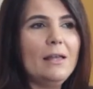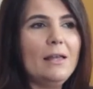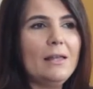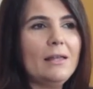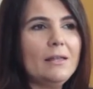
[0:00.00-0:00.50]

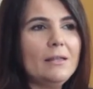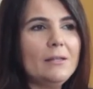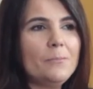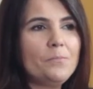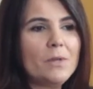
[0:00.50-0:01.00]

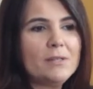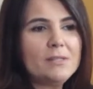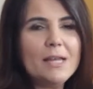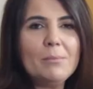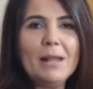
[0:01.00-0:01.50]
é,
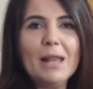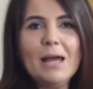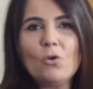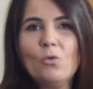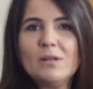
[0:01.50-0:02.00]
se abalar
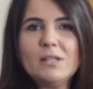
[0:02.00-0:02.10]
com uma